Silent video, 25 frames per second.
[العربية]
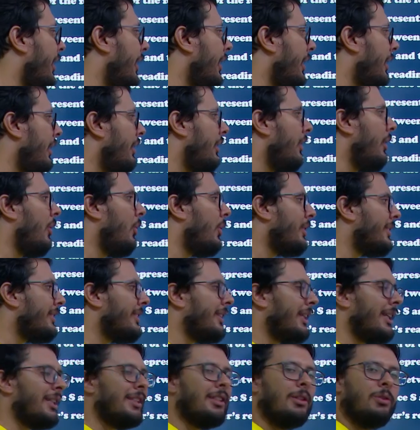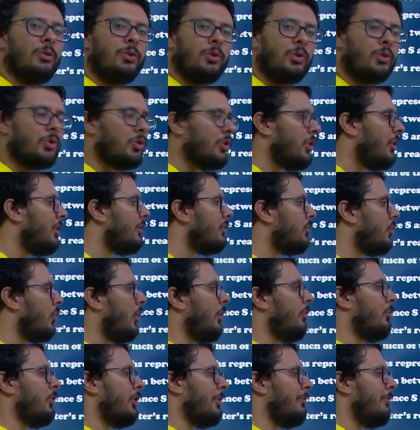يقل اللي هو الزياده والنقصان
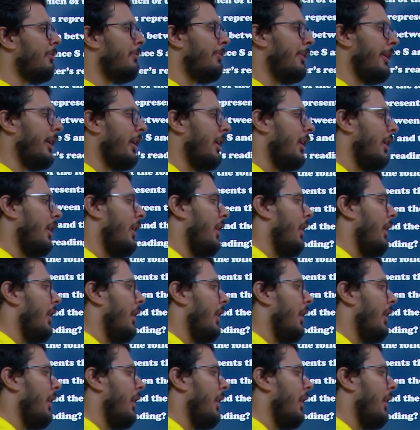تروح مسبب له